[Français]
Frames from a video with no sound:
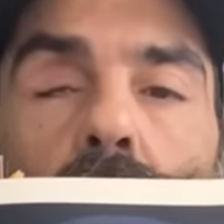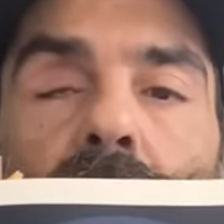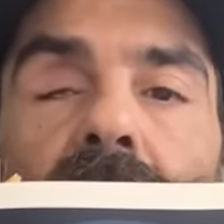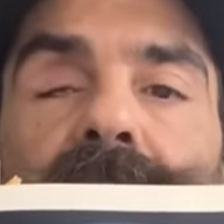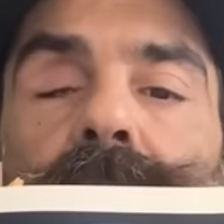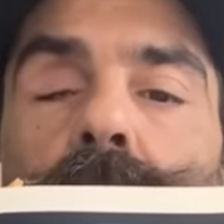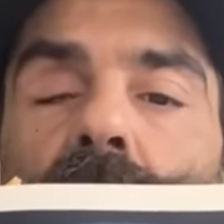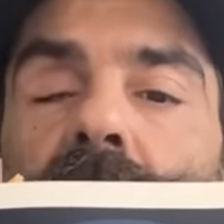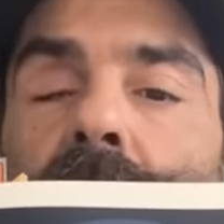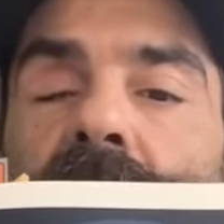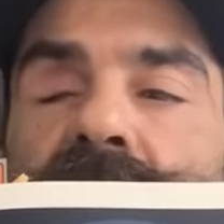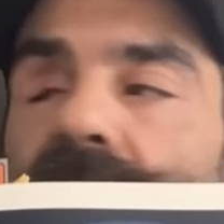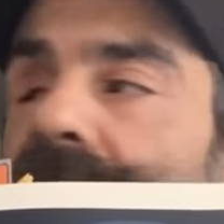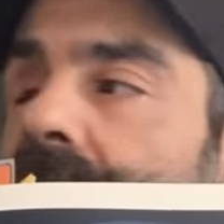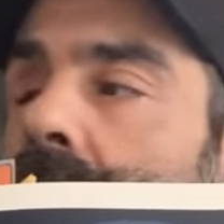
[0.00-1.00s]
Donc, bien sûr,
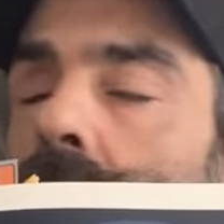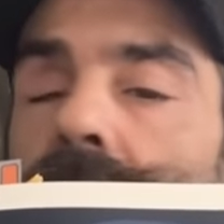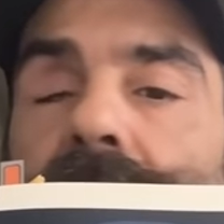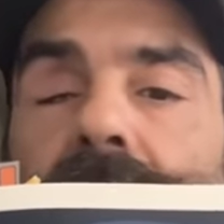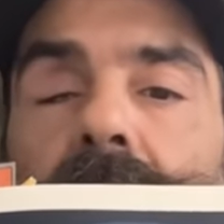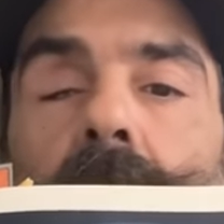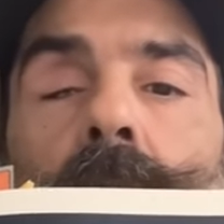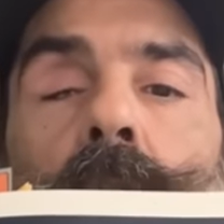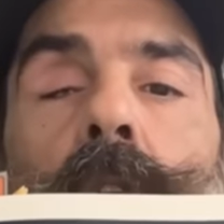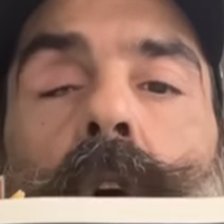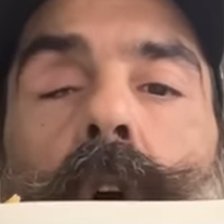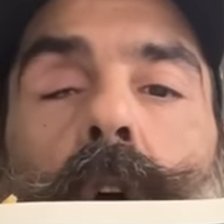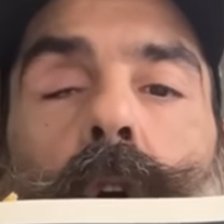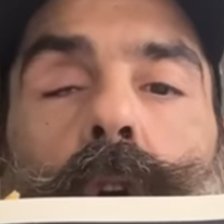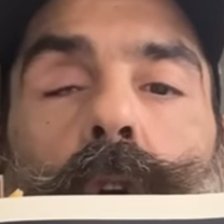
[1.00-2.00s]
l'image est à l'envers.
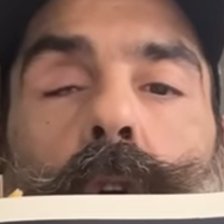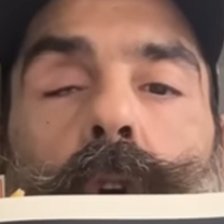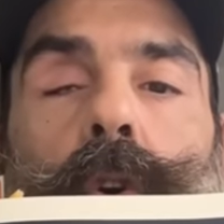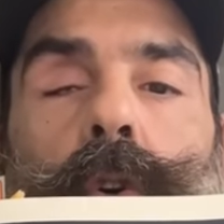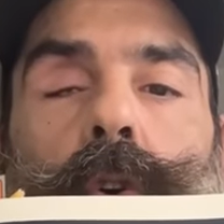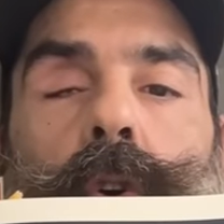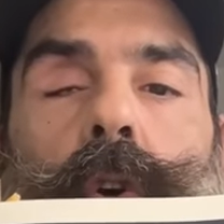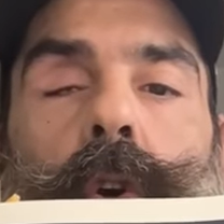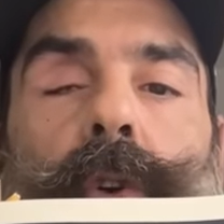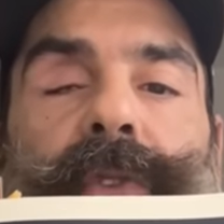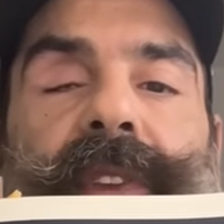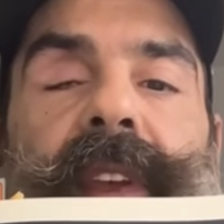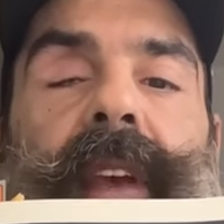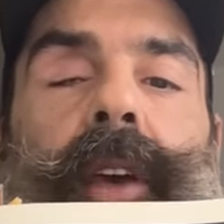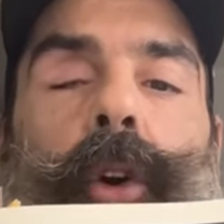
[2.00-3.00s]
Le
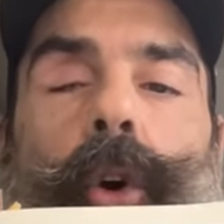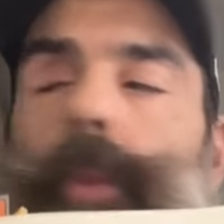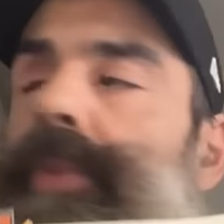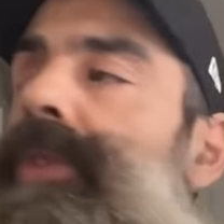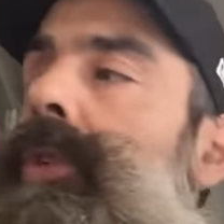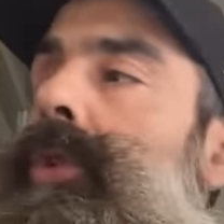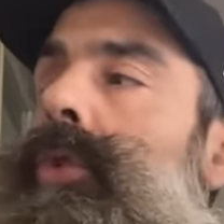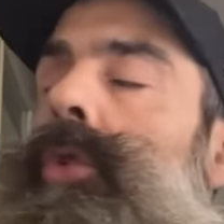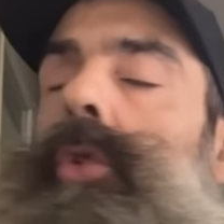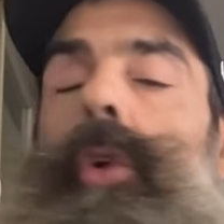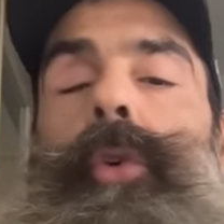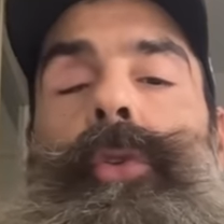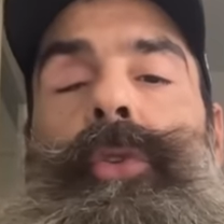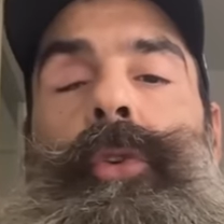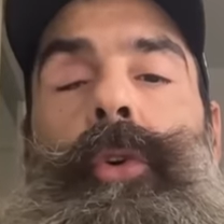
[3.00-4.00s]
côté
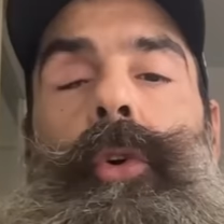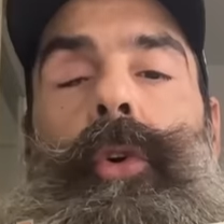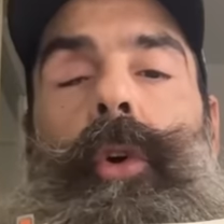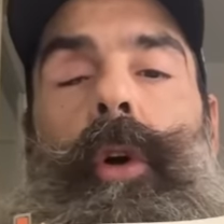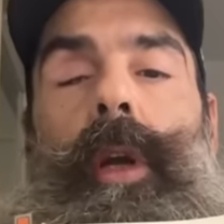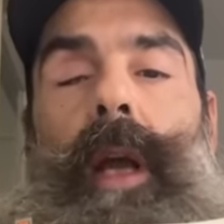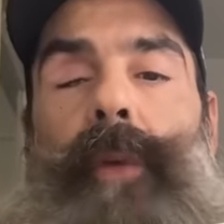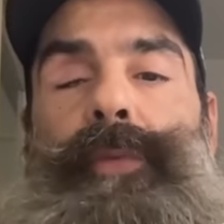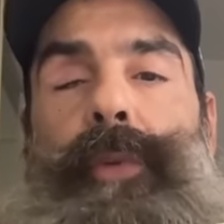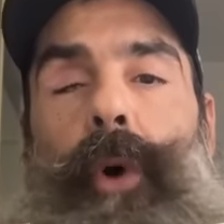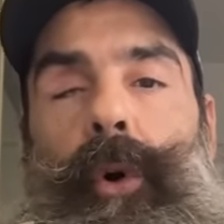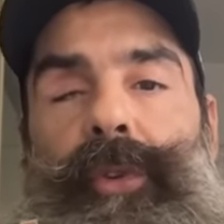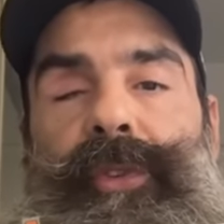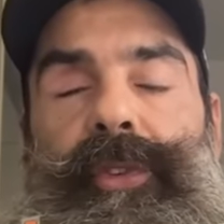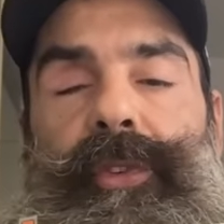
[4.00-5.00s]
obscur de la
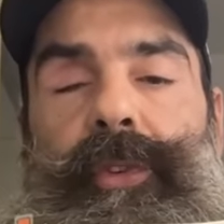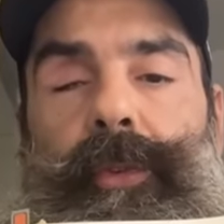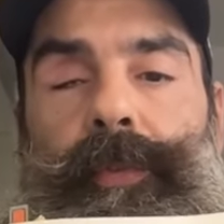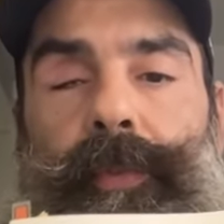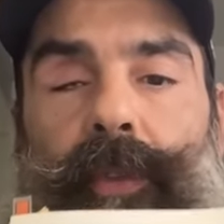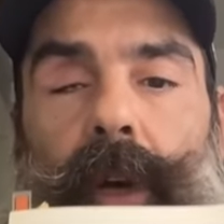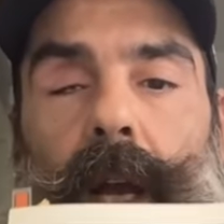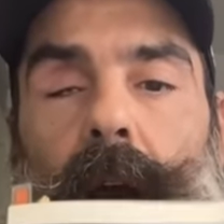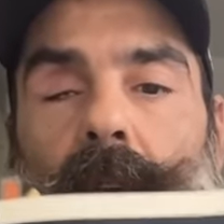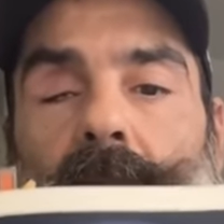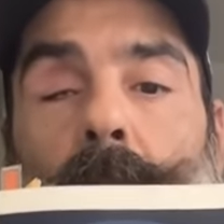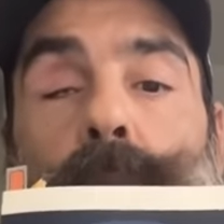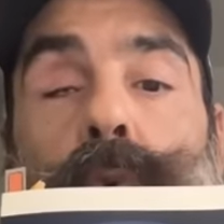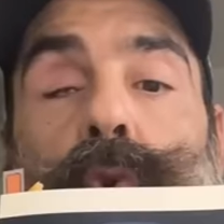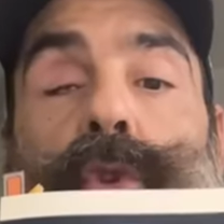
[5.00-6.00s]
force. Voilà, il
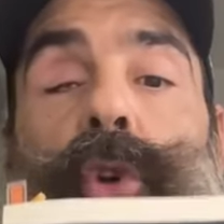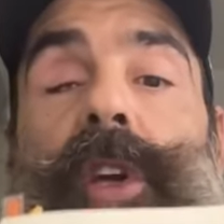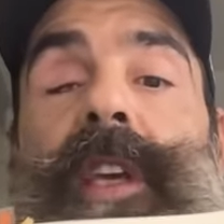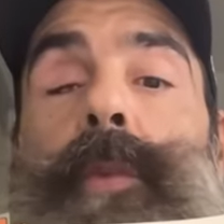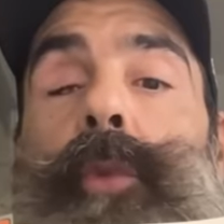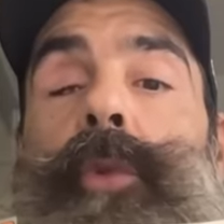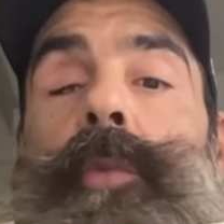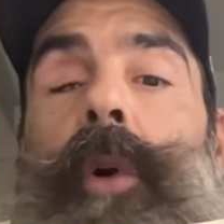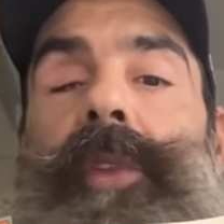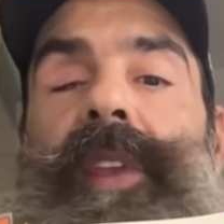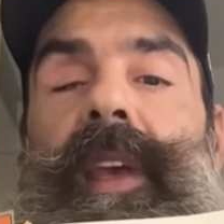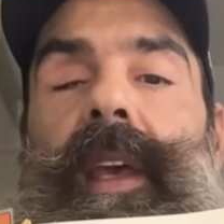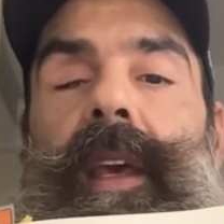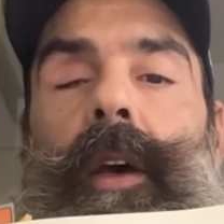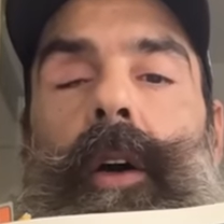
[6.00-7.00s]
y a beaucoup de gens qui m'ont
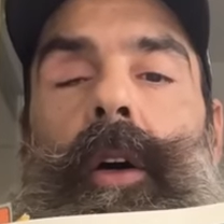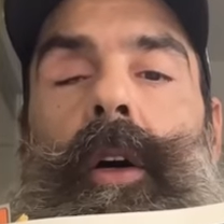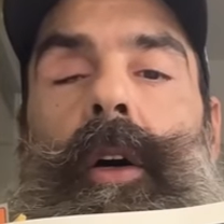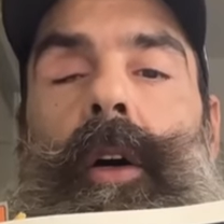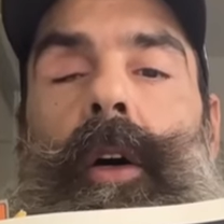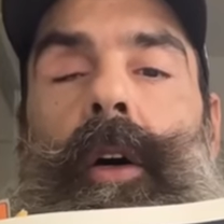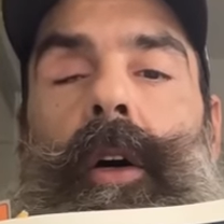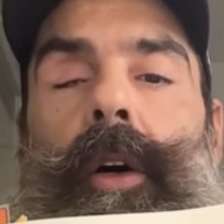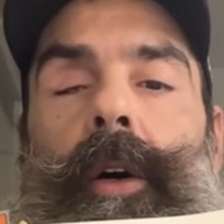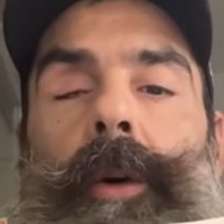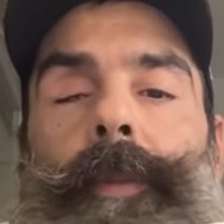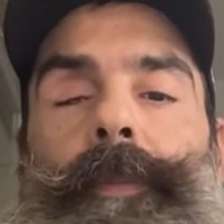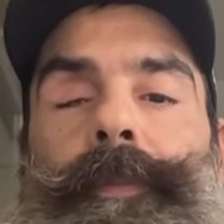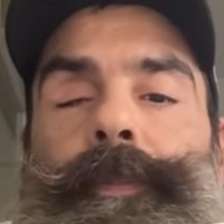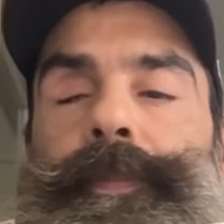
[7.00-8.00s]
demandé
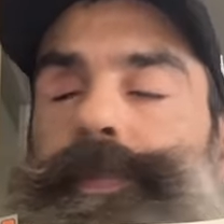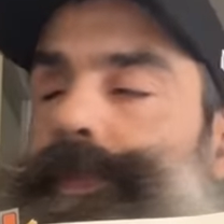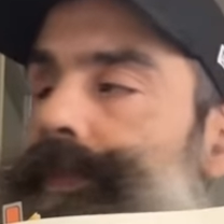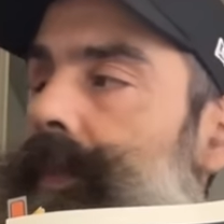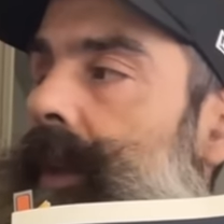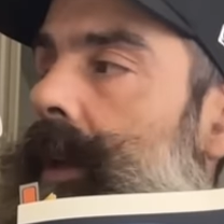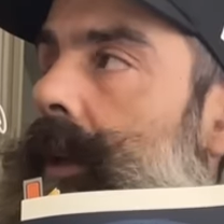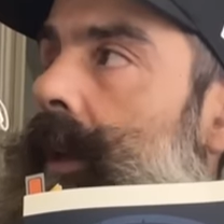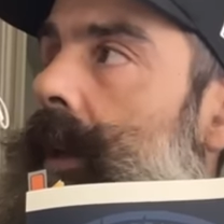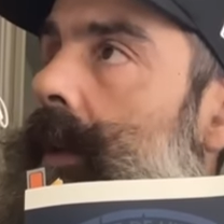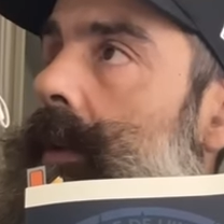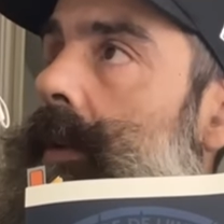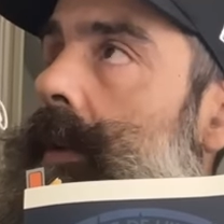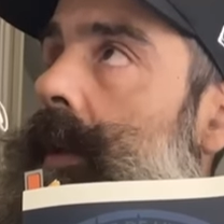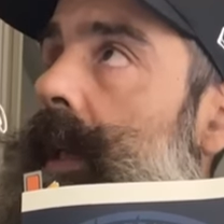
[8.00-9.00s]
euh,
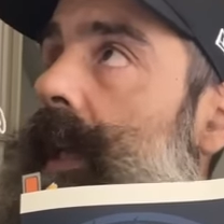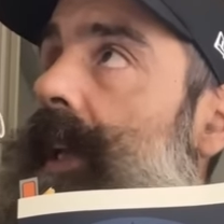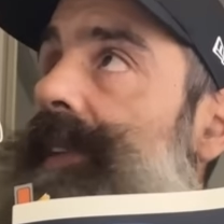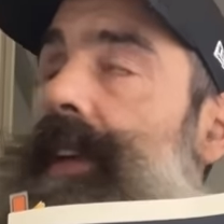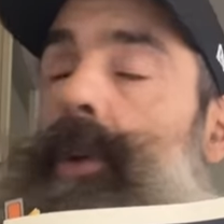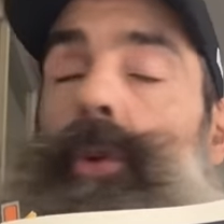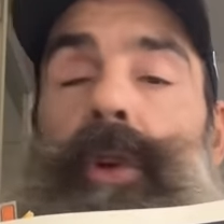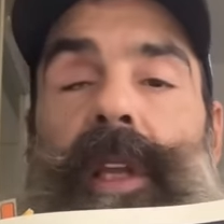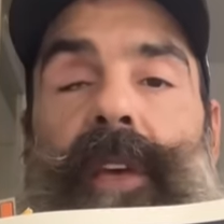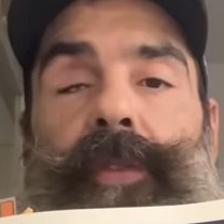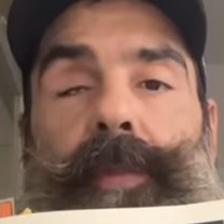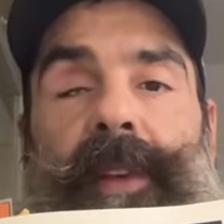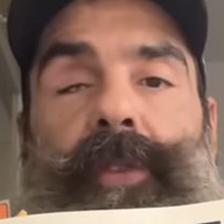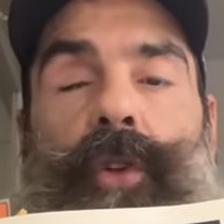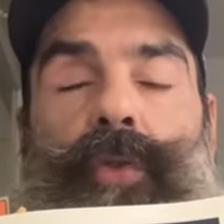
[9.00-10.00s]
quel était le
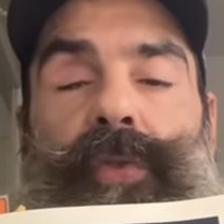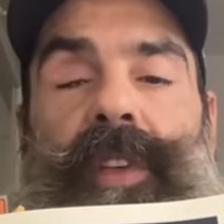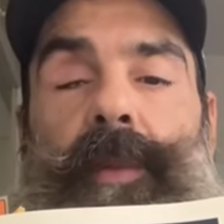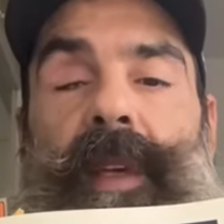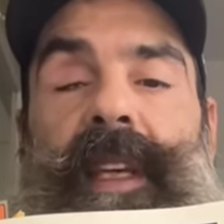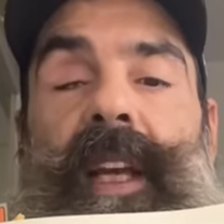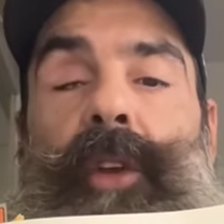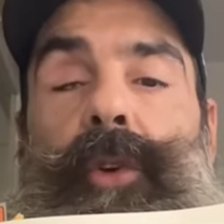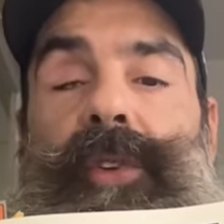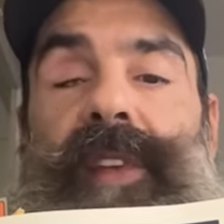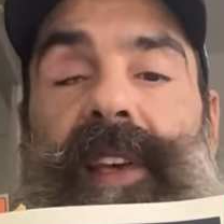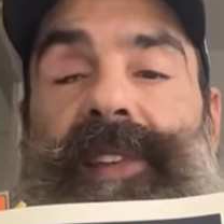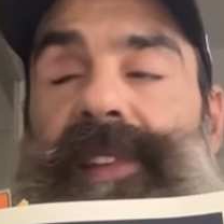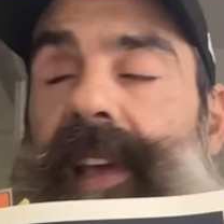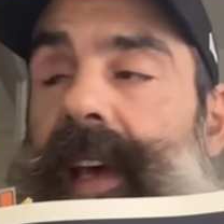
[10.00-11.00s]
livre, parce que je vous ai mis quelques
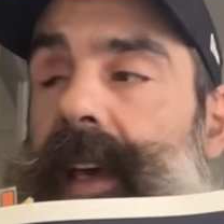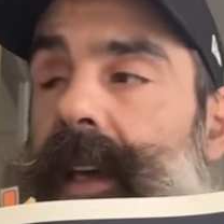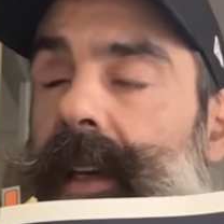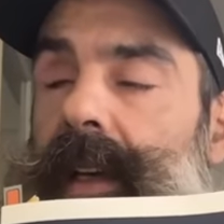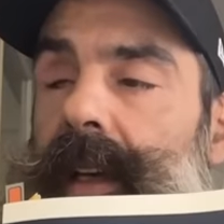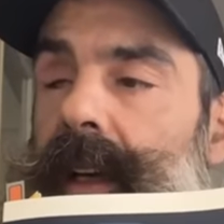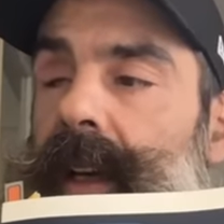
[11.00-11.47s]
extraits.